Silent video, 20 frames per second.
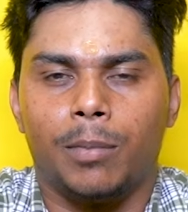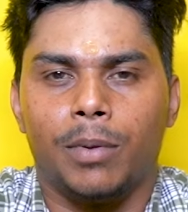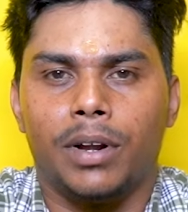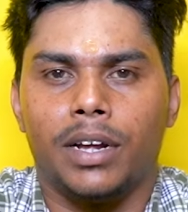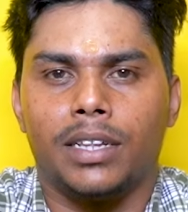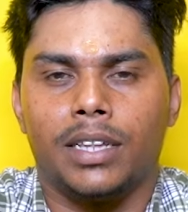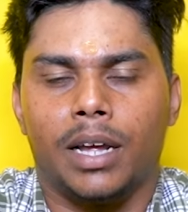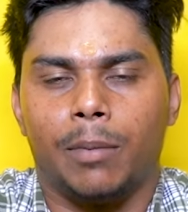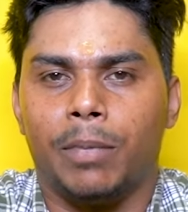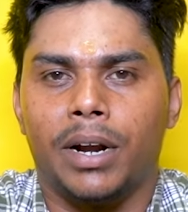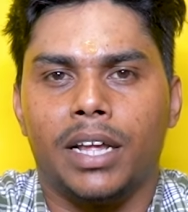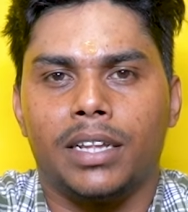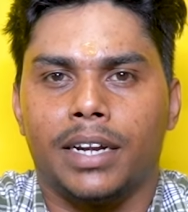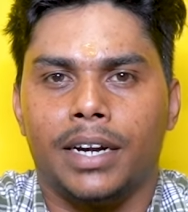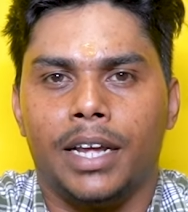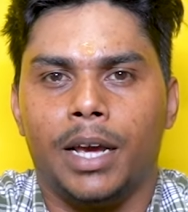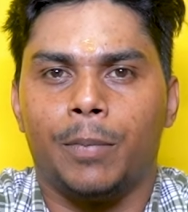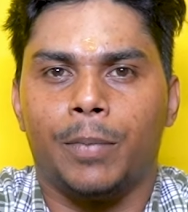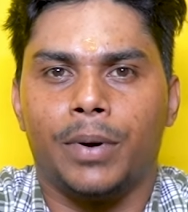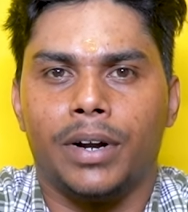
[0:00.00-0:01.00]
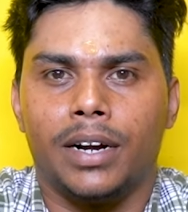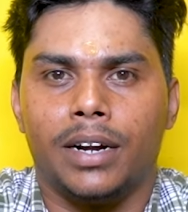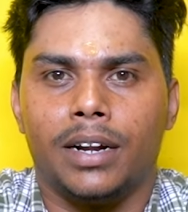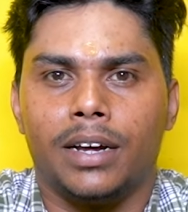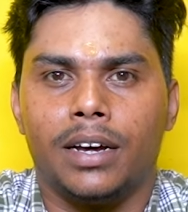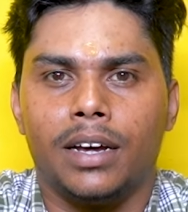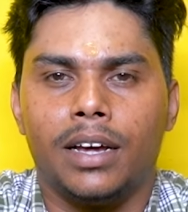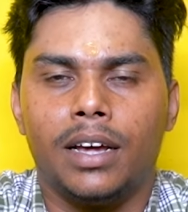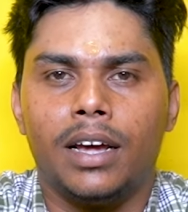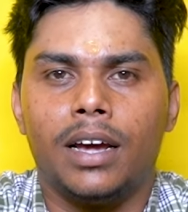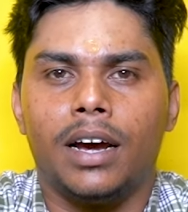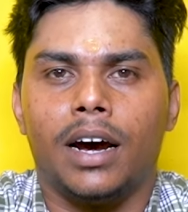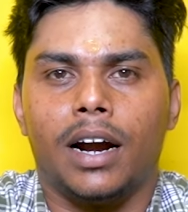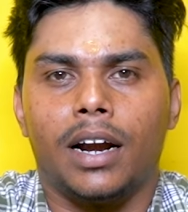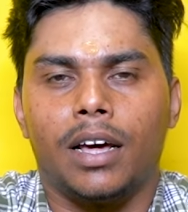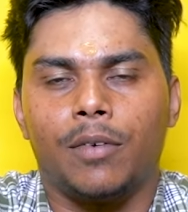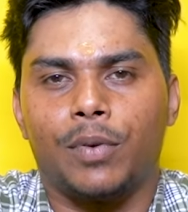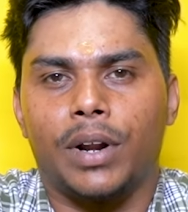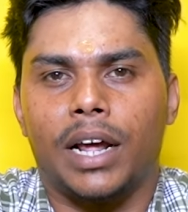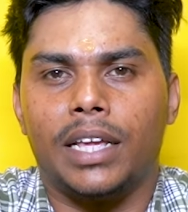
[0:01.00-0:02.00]
நம்ம நம்மளாக தனியாக பண்ணனா
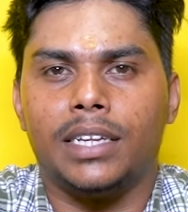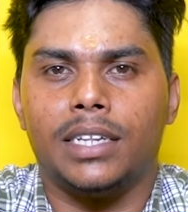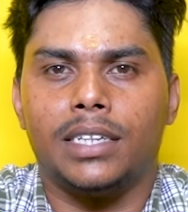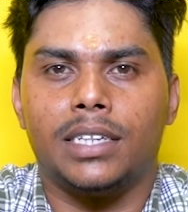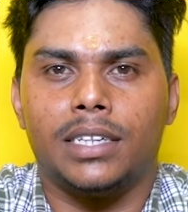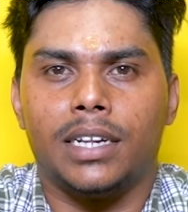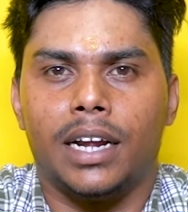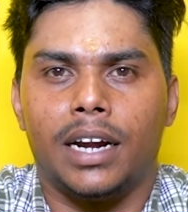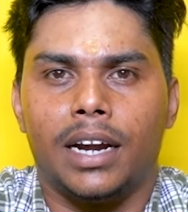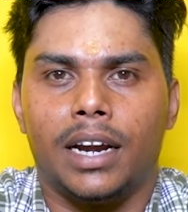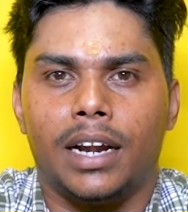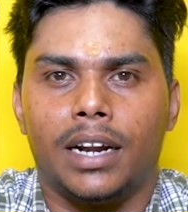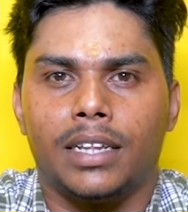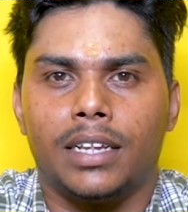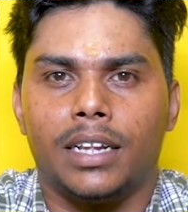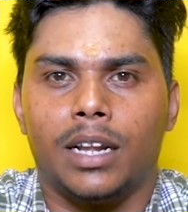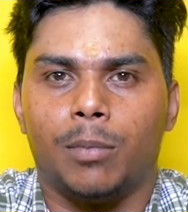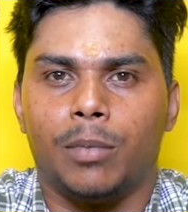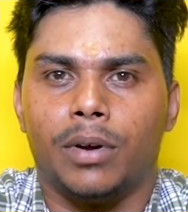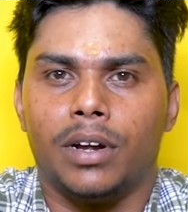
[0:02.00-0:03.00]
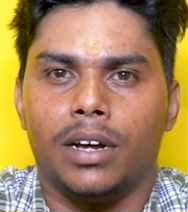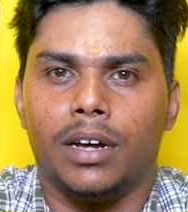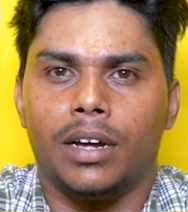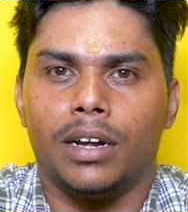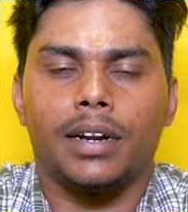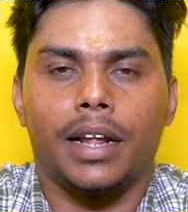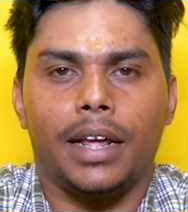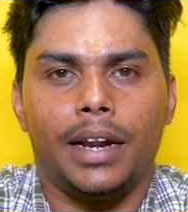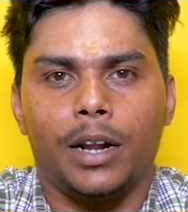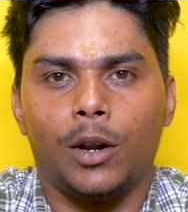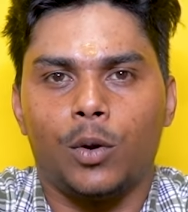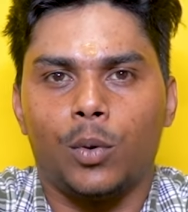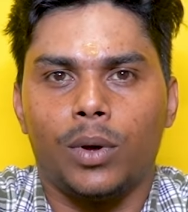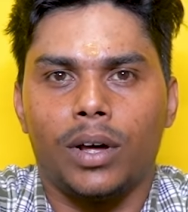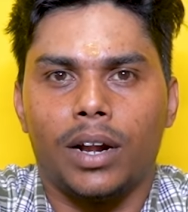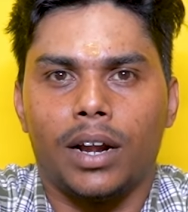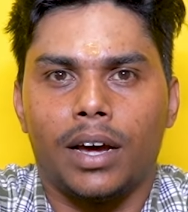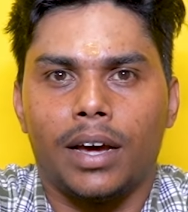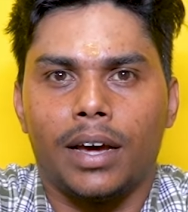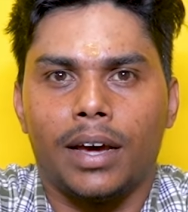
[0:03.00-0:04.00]
ஆனால் ஃப்ரான்ச்சைசி சைட்லேருந்து நம்ம ட்ரெயினர்
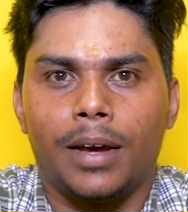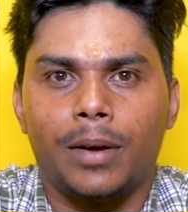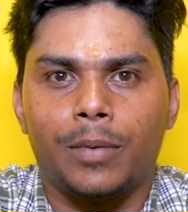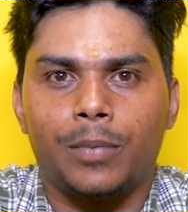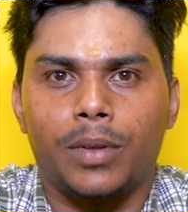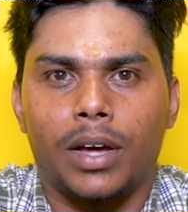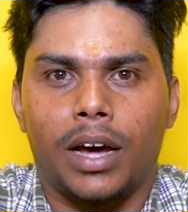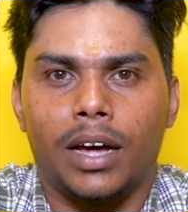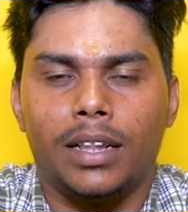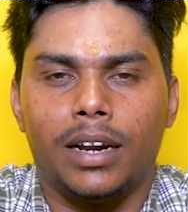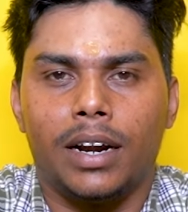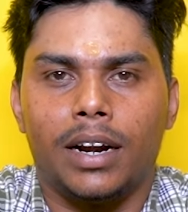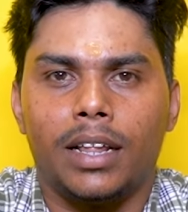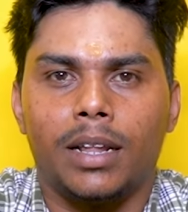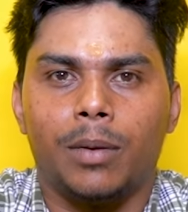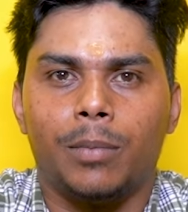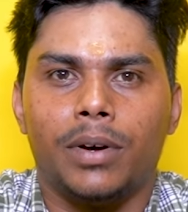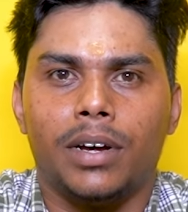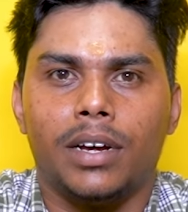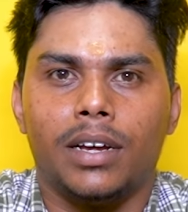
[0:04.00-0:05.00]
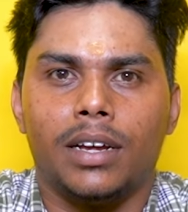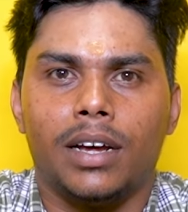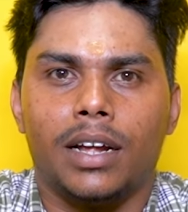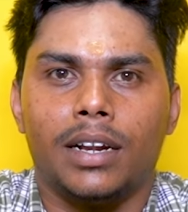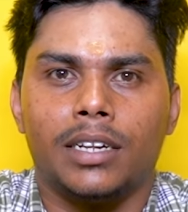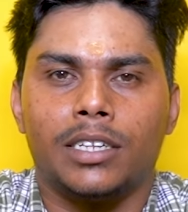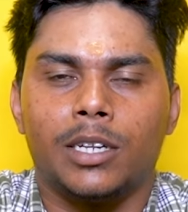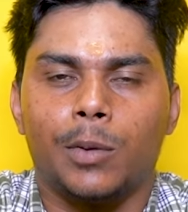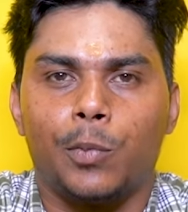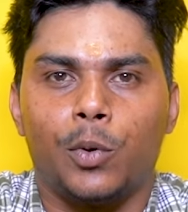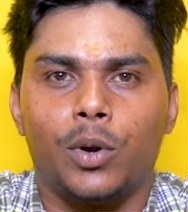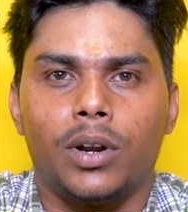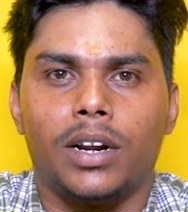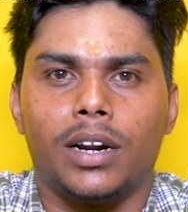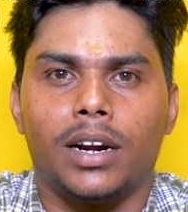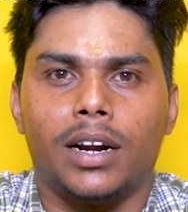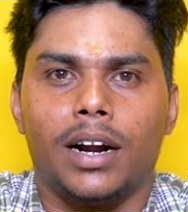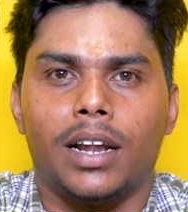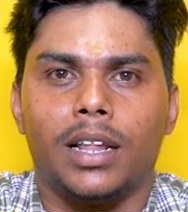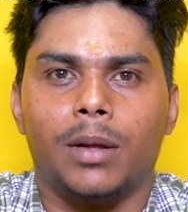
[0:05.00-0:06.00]
கொடுக்குறாங்க அதனால நம்ம அந்த சப்போர்ட்
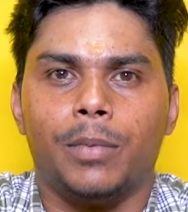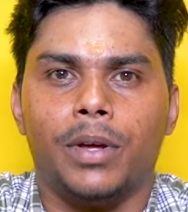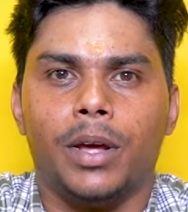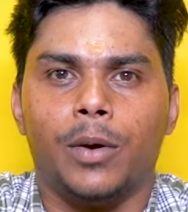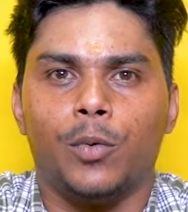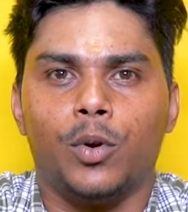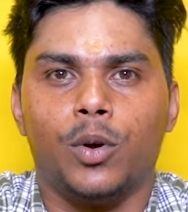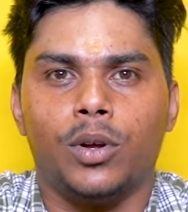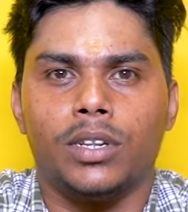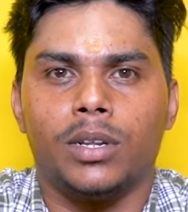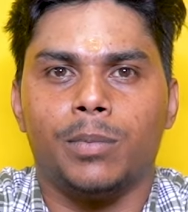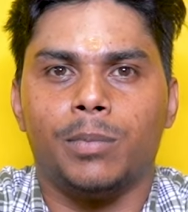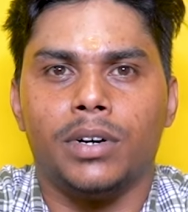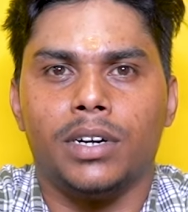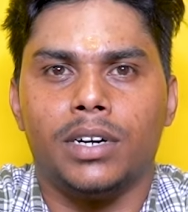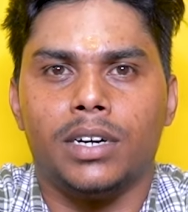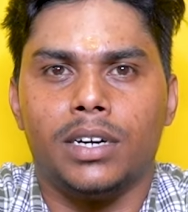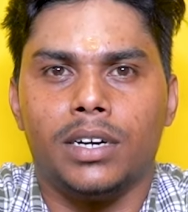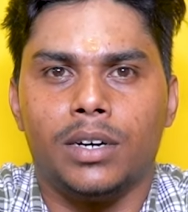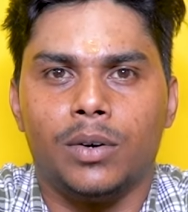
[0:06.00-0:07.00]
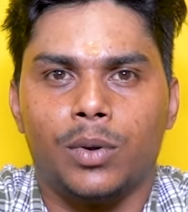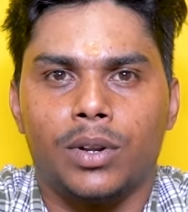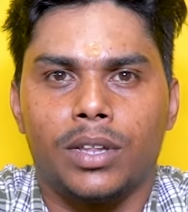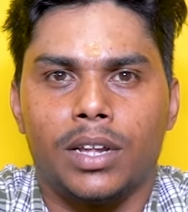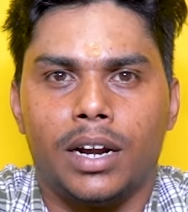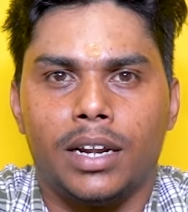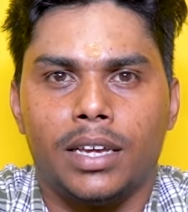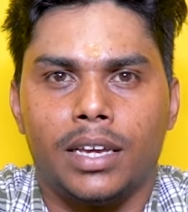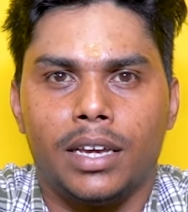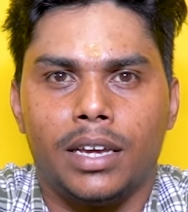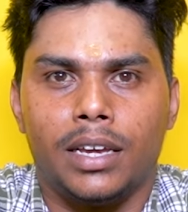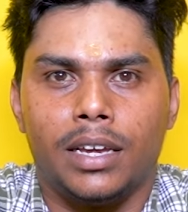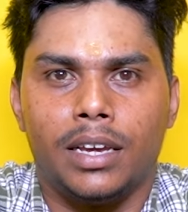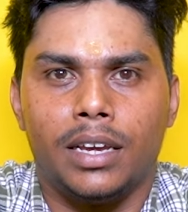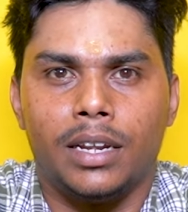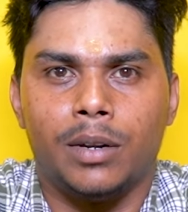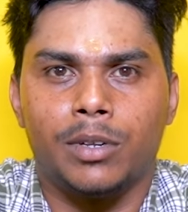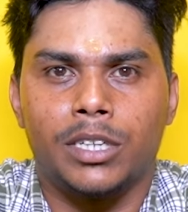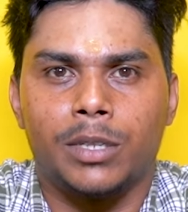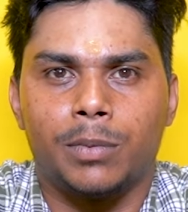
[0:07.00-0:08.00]
இருக்கிறனால நம்ம எவ்வளோ நம்ம ஒரு நாளைக்கு
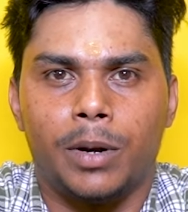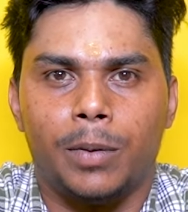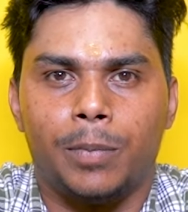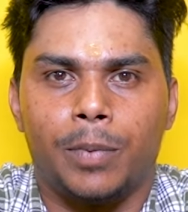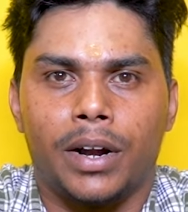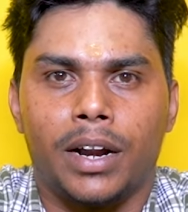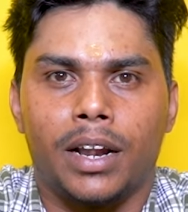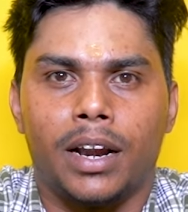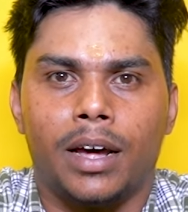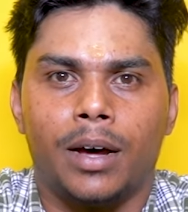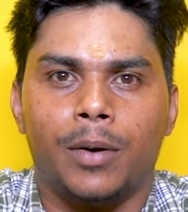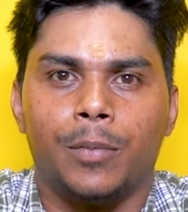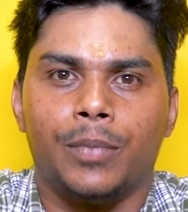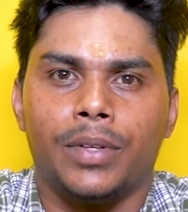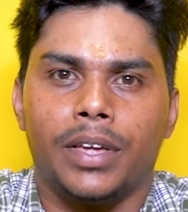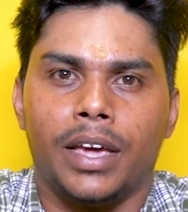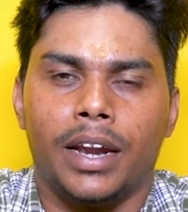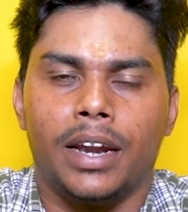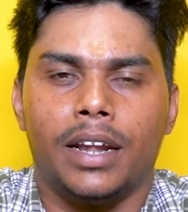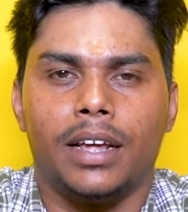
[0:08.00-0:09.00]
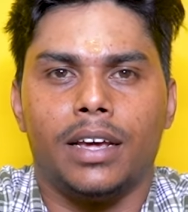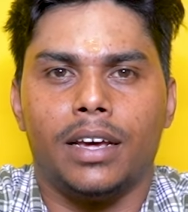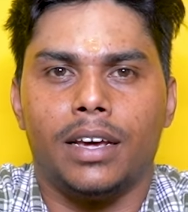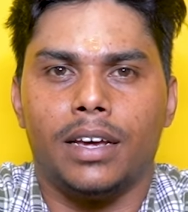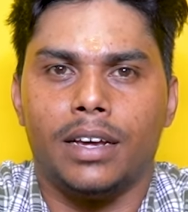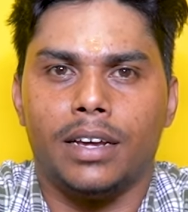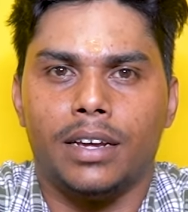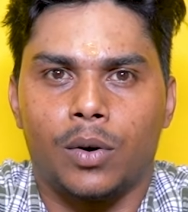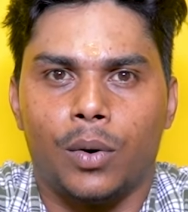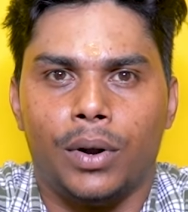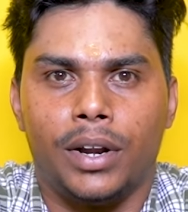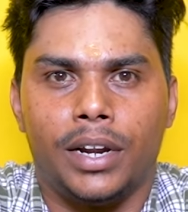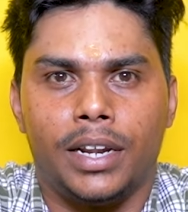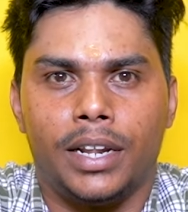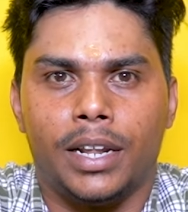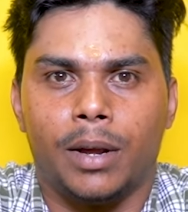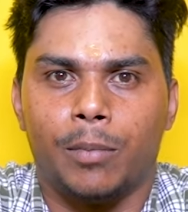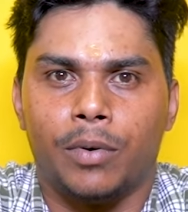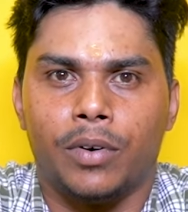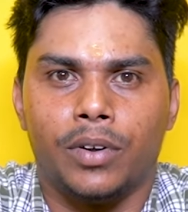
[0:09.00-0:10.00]
இன்வெஸ்ட்மெண்ட் பண்ணலாம் என்ன குவான்டிட்டி
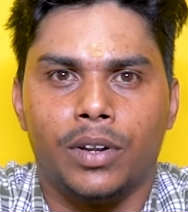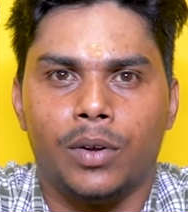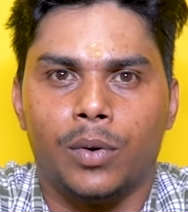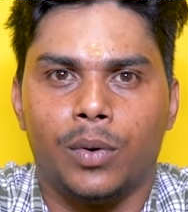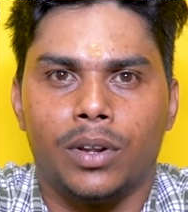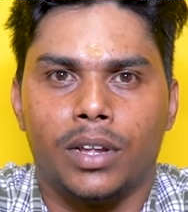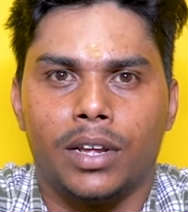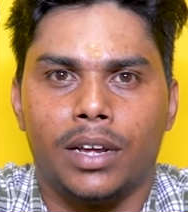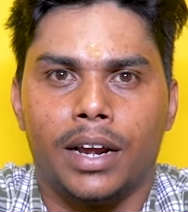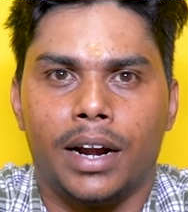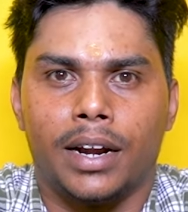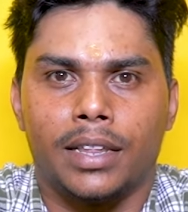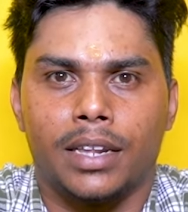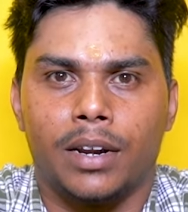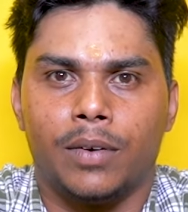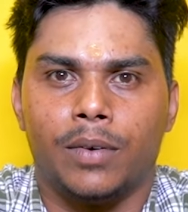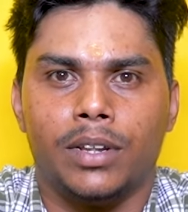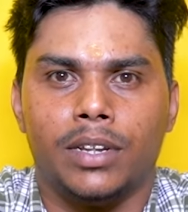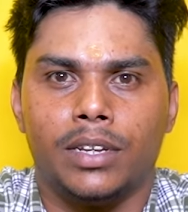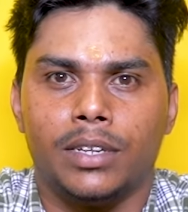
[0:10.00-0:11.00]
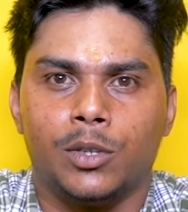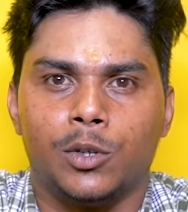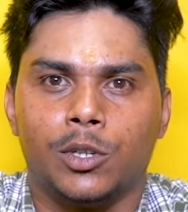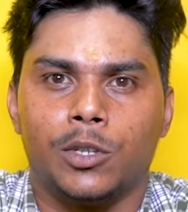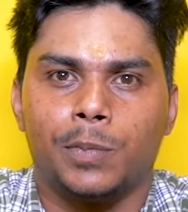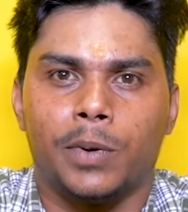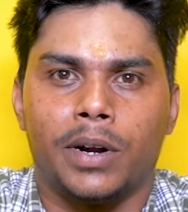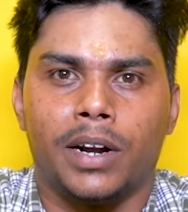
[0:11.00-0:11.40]
நம்ம வந்து ஒரு இடத்துல வந்து சூஸ்